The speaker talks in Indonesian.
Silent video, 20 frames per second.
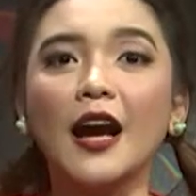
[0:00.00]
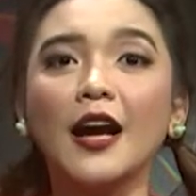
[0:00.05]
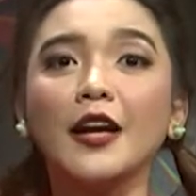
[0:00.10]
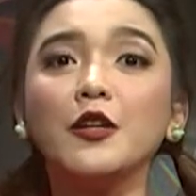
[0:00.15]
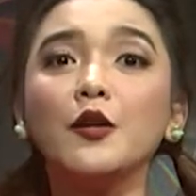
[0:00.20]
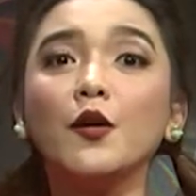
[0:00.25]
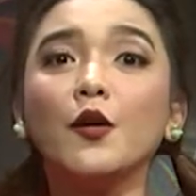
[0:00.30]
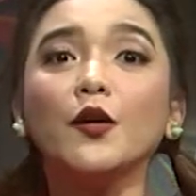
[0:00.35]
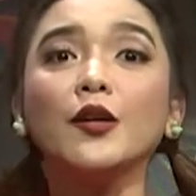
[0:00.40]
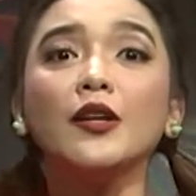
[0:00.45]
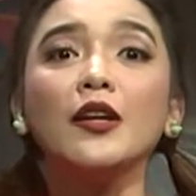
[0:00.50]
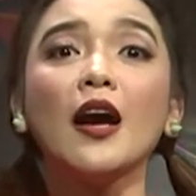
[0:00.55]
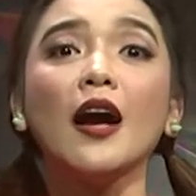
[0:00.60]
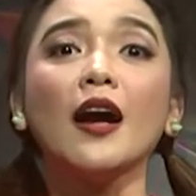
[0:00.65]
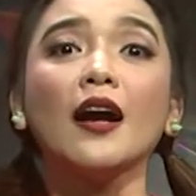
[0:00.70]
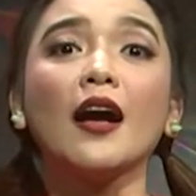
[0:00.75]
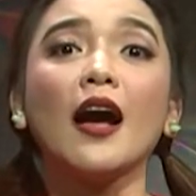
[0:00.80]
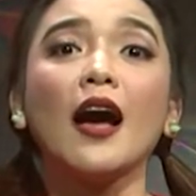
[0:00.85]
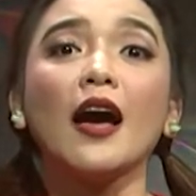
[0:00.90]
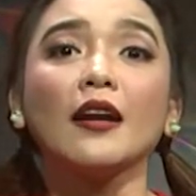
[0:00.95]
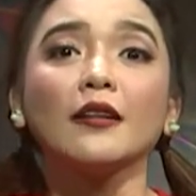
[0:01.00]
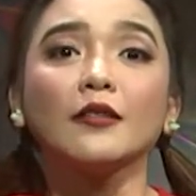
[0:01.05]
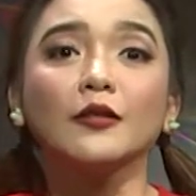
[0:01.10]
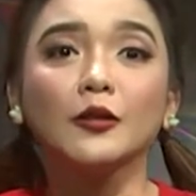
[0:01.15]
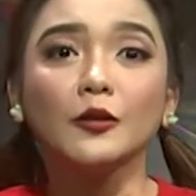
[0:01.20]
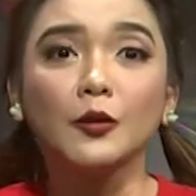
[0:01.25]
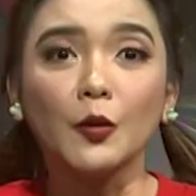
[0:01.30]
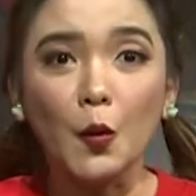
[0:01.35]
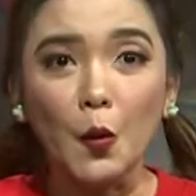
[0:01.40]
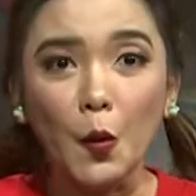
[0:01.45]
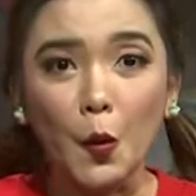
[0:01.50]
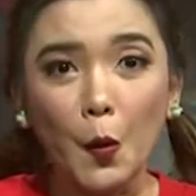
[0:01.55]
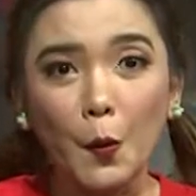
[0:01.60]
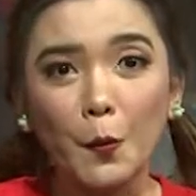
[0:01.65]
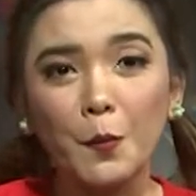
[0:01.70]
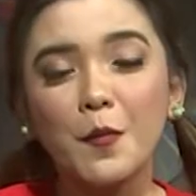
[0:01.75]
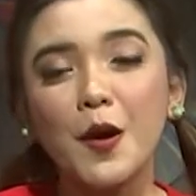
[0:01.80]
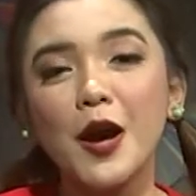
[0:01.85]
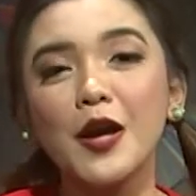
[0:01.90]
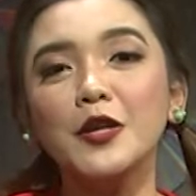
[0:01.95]
Ngayogyakarta,
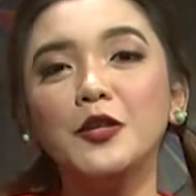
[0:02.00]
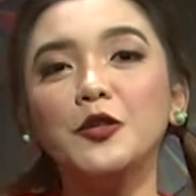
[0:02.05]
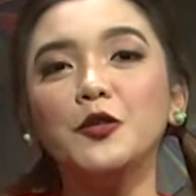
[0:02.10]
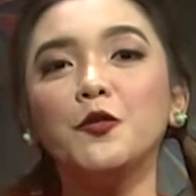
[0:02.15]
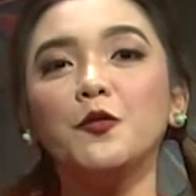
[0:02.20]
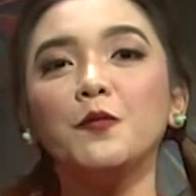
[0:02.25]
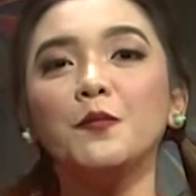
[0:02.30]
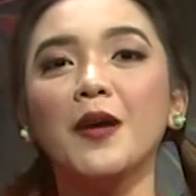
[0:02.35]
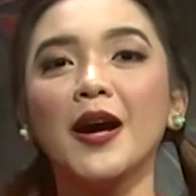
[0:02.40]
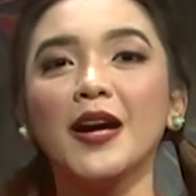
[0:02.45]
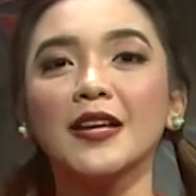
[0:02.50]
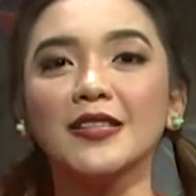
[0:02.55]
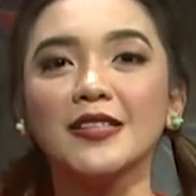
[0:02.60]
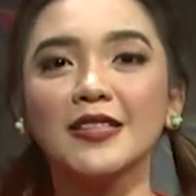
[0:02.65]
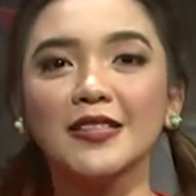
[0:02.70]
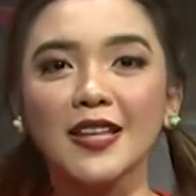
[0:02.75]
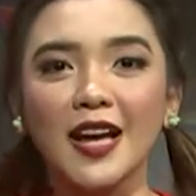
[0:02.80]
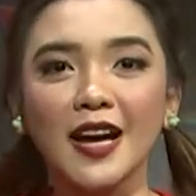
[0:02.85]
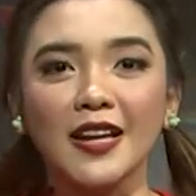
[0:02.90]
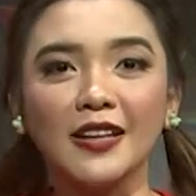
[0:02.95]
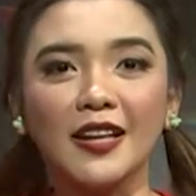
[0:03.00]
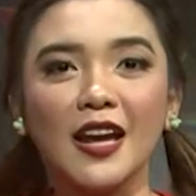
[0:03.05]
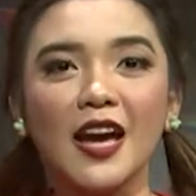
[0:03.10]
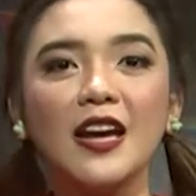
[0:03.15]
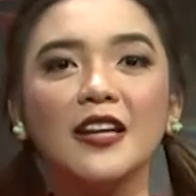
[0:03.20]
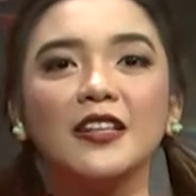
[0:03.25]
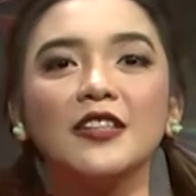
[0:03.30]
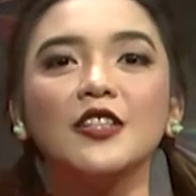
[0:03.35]
Banyumasan,